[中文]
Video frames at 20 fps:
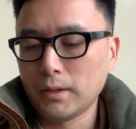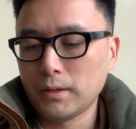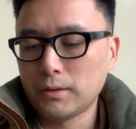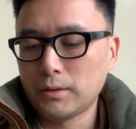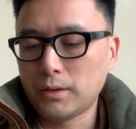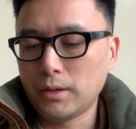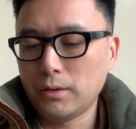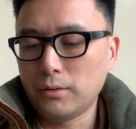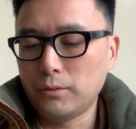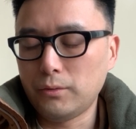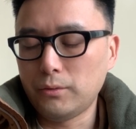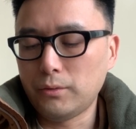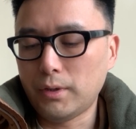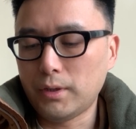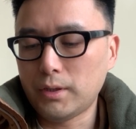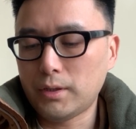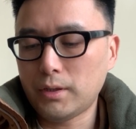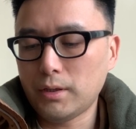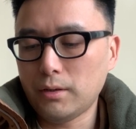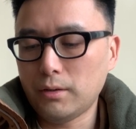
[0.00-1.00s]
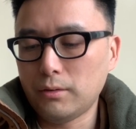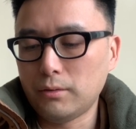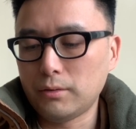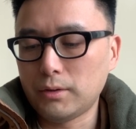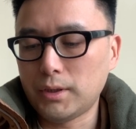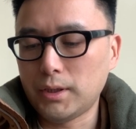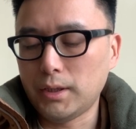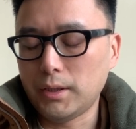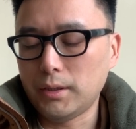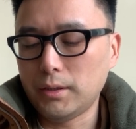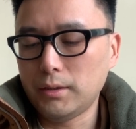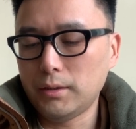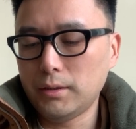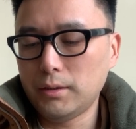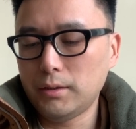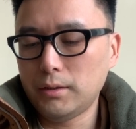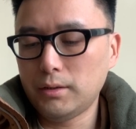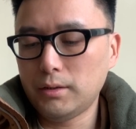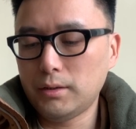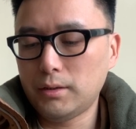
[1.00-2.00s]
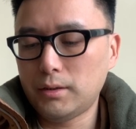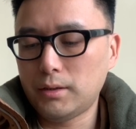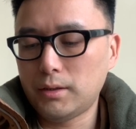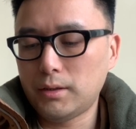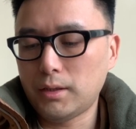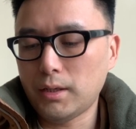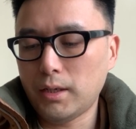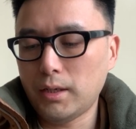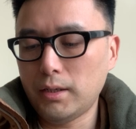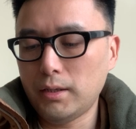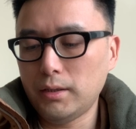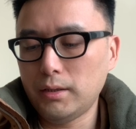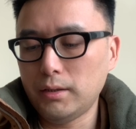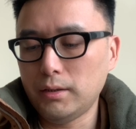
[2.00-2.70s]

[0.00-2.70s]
先与袁绍前瞻